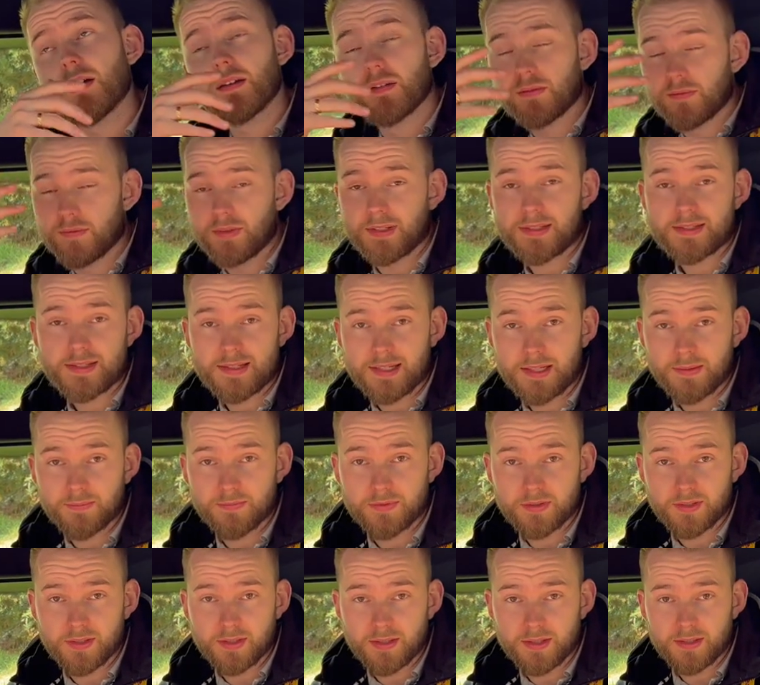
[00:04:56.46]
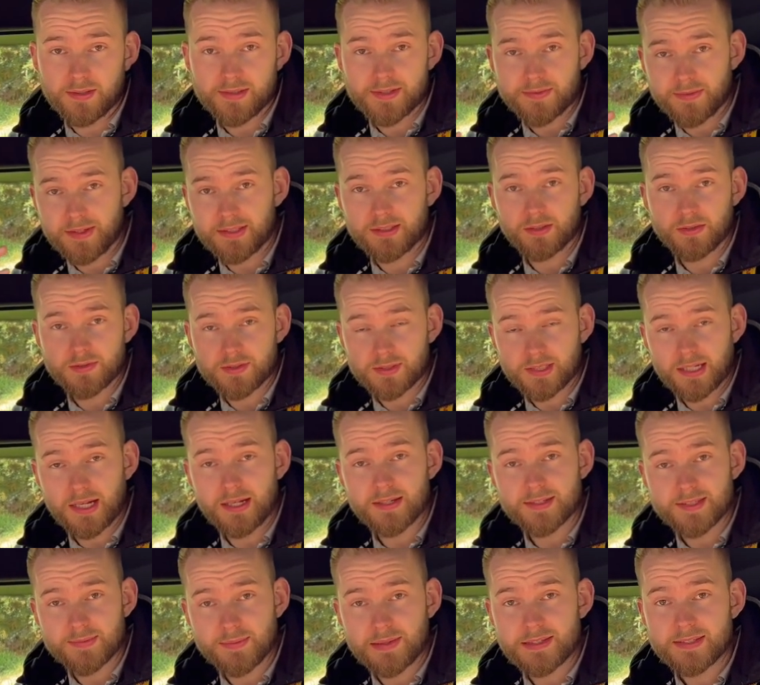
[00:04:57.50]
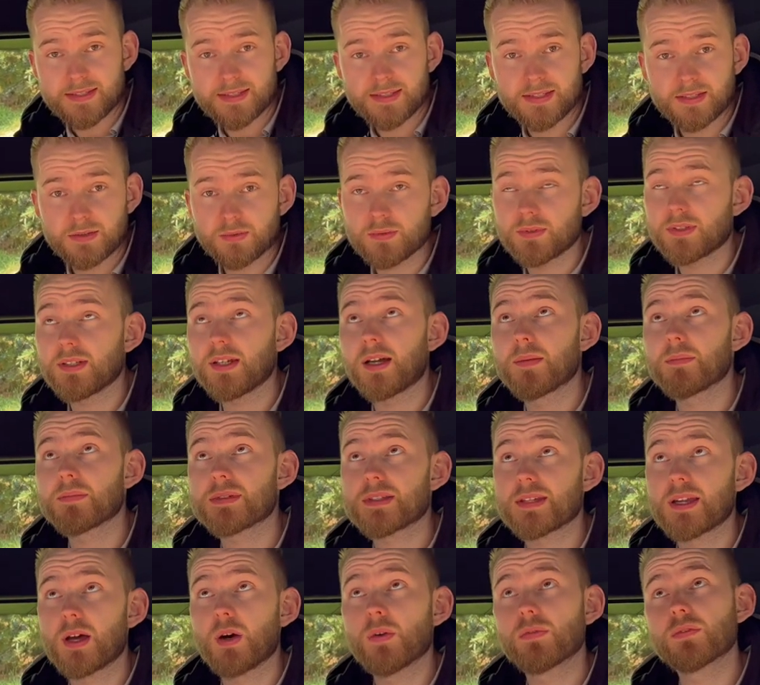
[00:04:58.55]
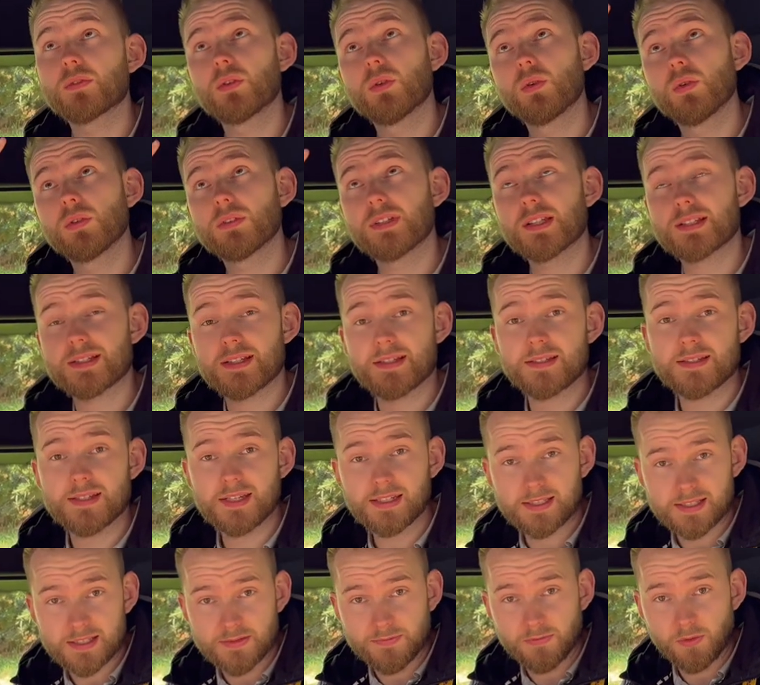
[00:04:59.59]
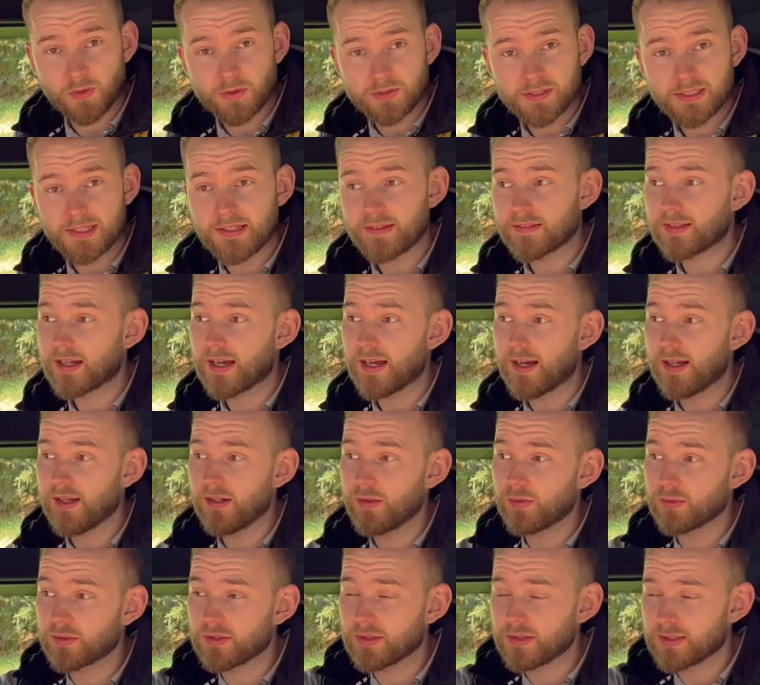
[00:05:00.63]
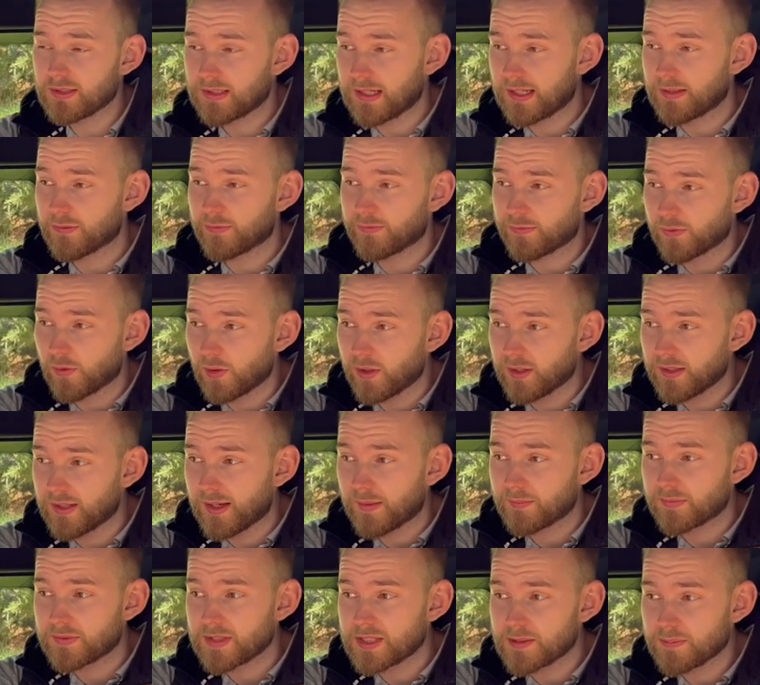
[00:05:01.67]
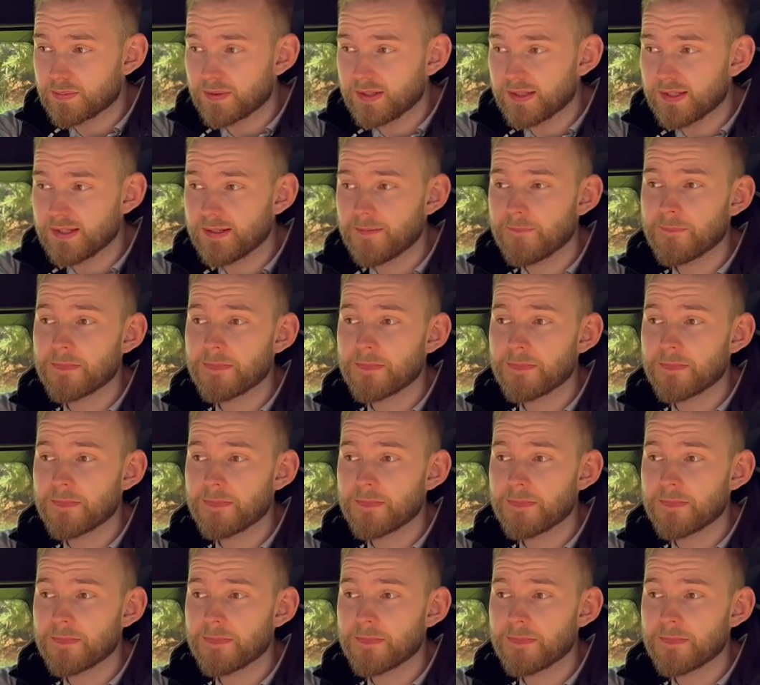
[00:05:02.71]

Jetzt leben wir in 2023 und die haben ein bisschen aufgeholt. Das Ganze geht jetzt voll digital und ich kann vorne am Display